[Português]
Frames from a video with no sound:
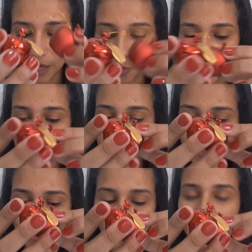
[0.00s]
Eu paguei,
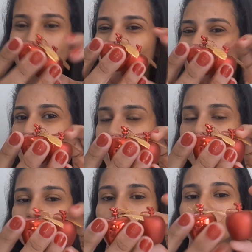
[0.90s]
se eu não me engano,
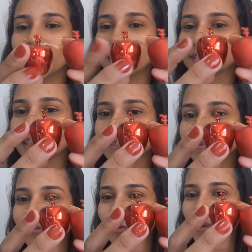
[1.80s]
R$2,90.
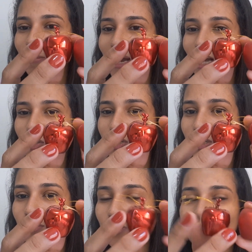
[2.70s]
Foi bem
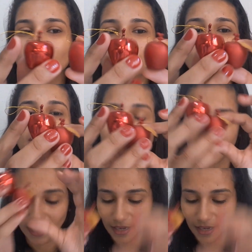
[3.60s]
baratinho, eu achei.